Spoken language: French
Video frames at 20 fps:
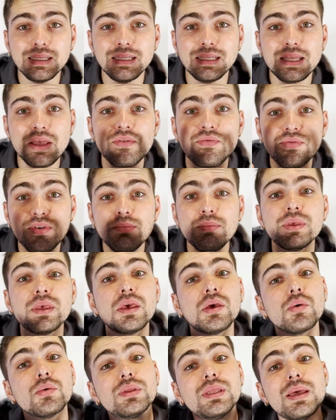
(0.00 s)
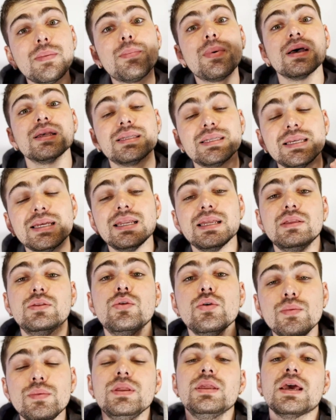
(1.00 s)
des films qui ont dépassé les 2
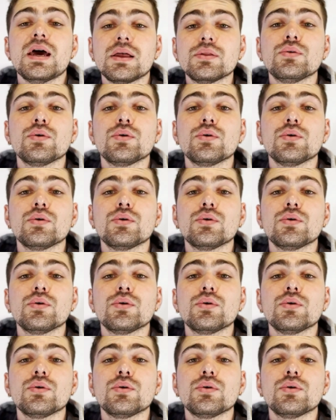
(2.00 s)
milliards de